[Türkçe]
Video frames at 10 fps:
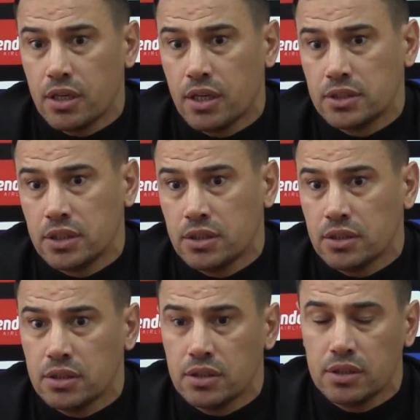artık
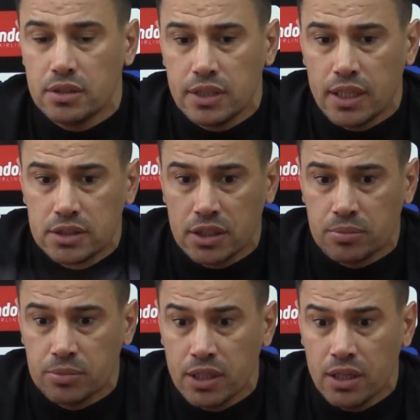e, diğer
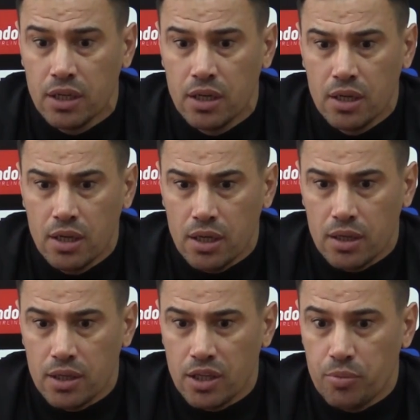takımlar
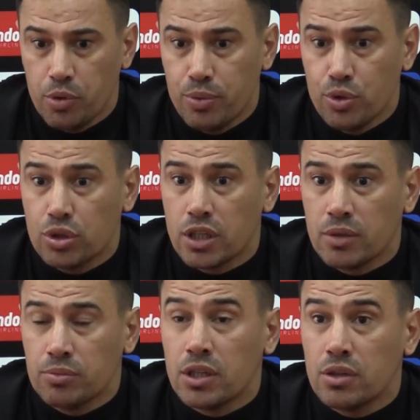e, bir büyük
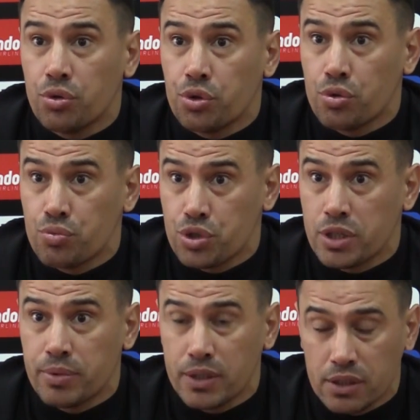takımla oynuyormuş
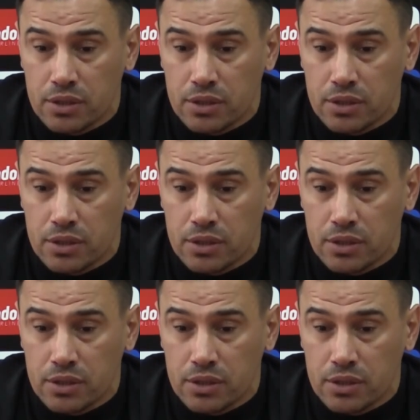gibi e,